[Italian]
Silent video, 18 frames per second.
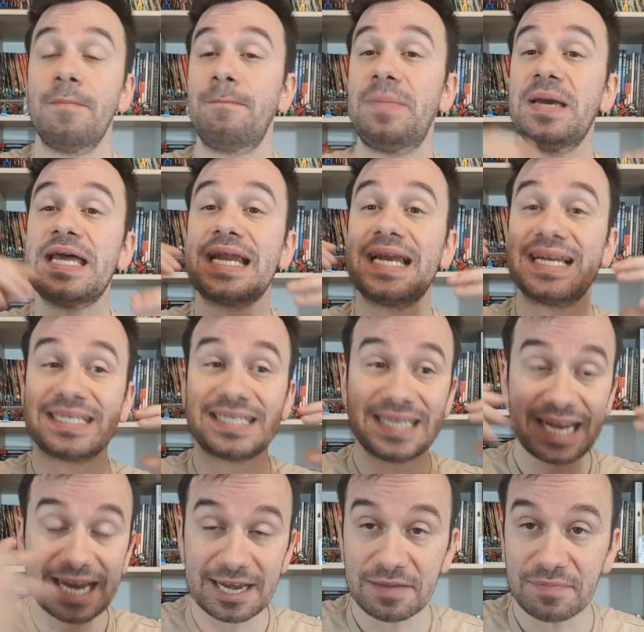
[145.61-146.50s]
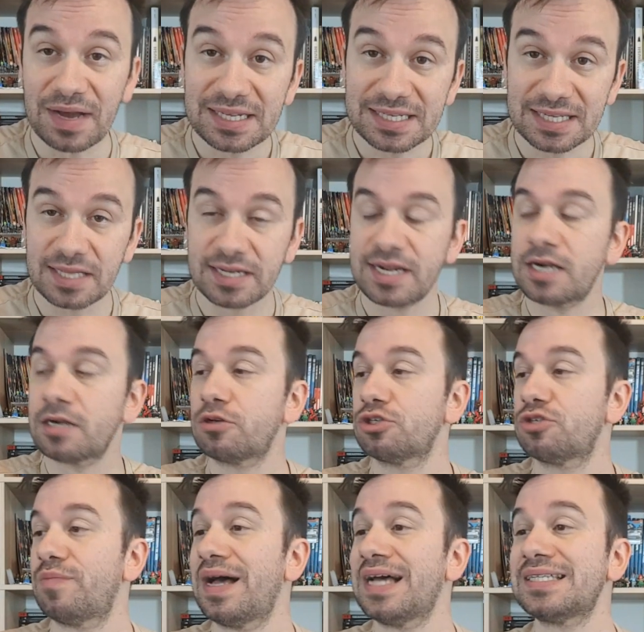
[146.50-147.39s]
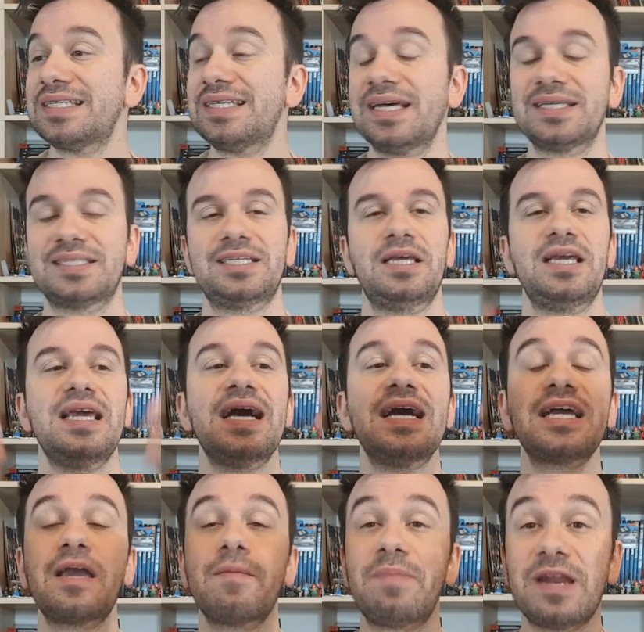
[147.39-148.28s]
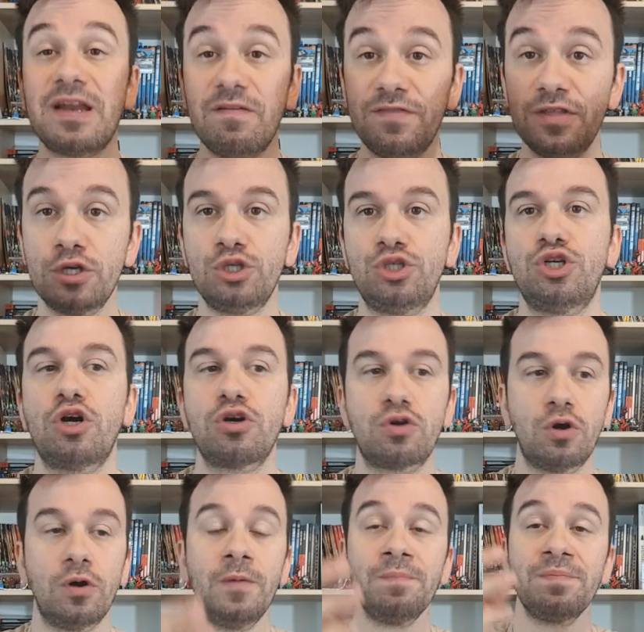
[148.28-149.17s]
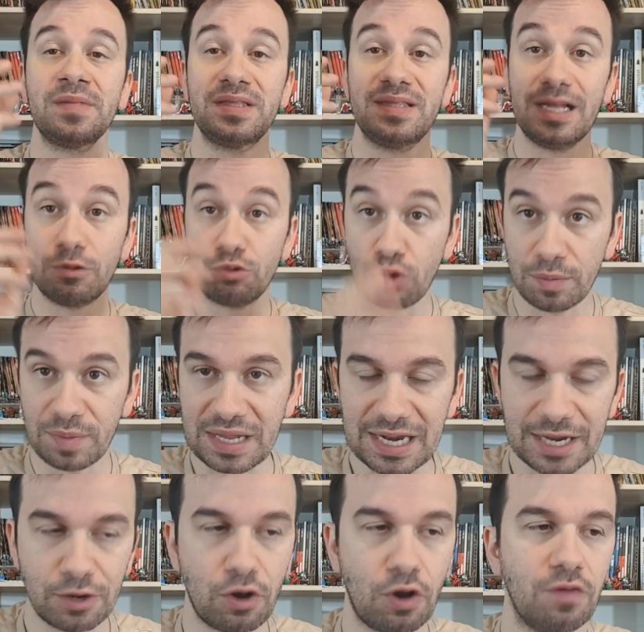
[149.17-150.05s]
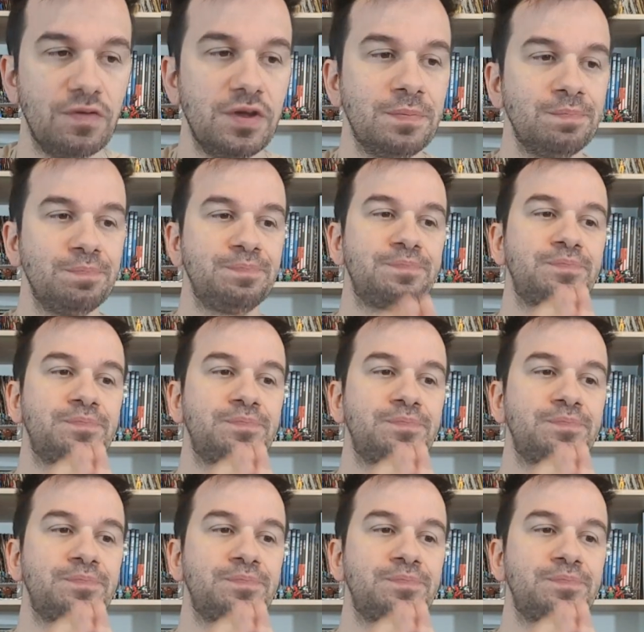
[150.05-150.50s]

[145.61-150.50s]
per la serie animata The Real Ghostbusters e anche per il videogioco del 2009.